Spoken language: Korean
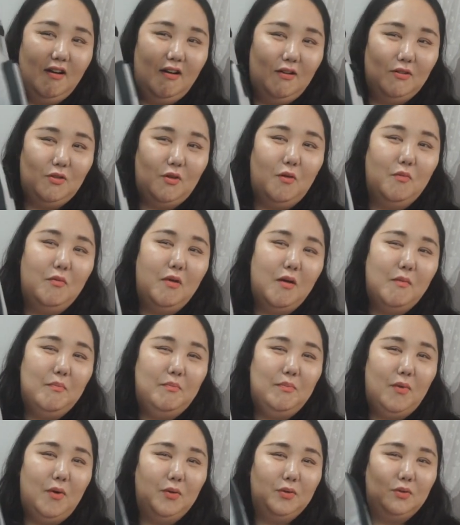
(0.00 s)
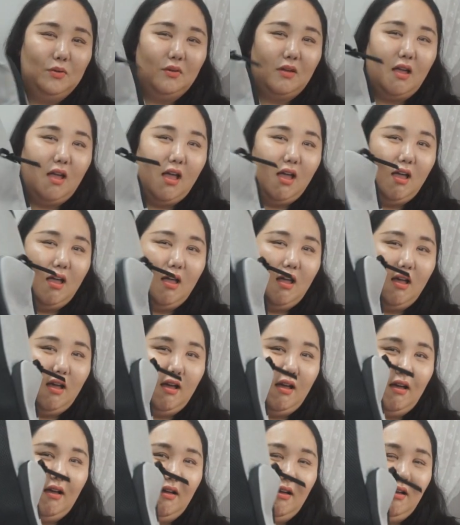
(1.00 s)
어 너무 예뻐
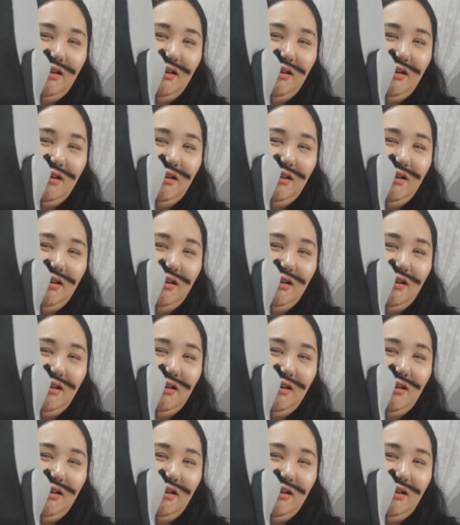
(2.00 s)
어떡해